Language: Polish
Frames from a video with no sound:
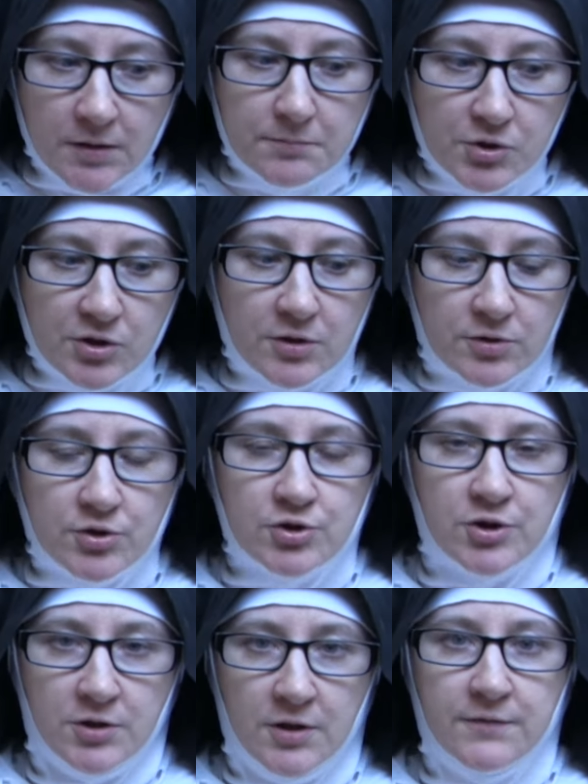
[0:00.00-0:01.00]
Myślę też,
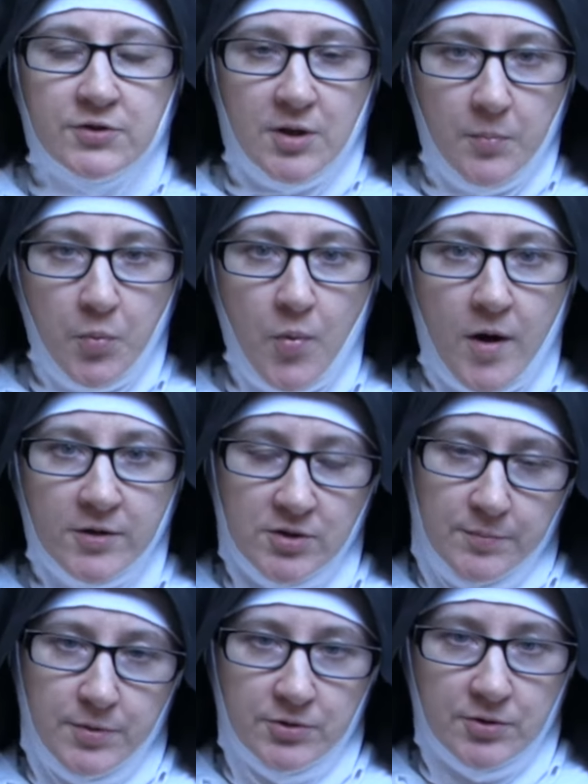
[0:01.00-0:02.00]
że nawet
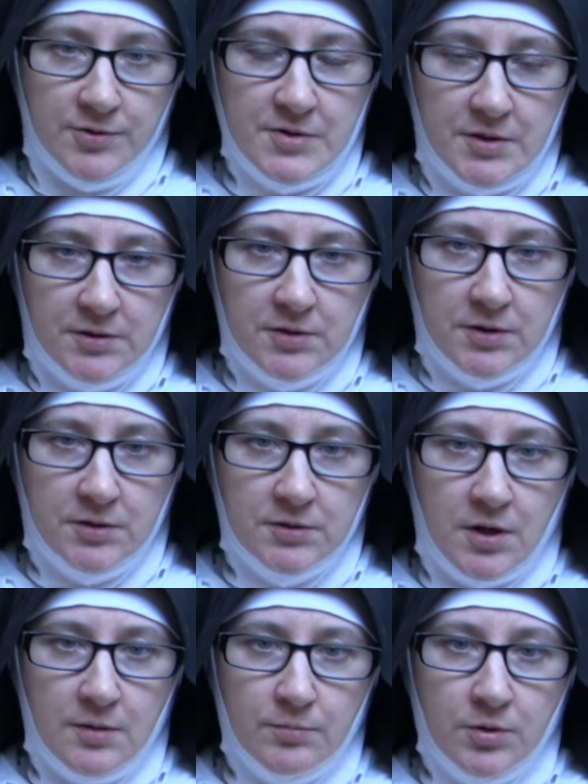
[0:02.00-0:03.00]
kapłani będący
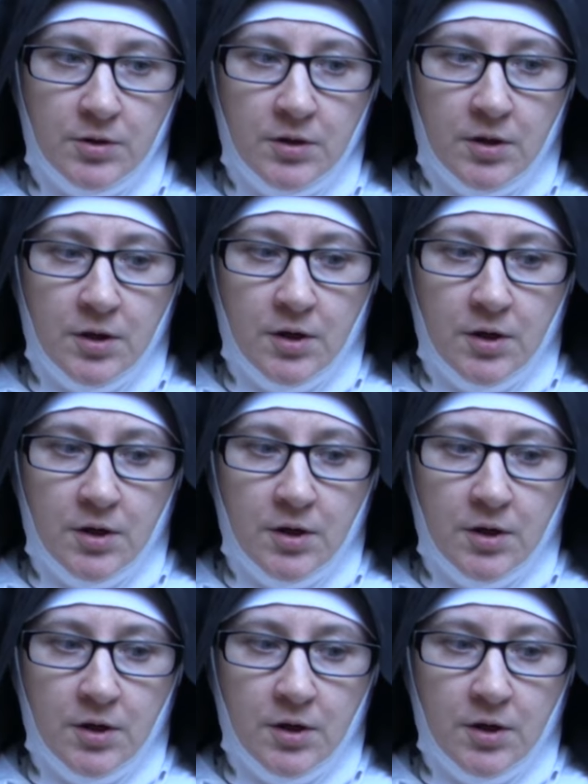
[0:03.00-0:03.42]
katechetami,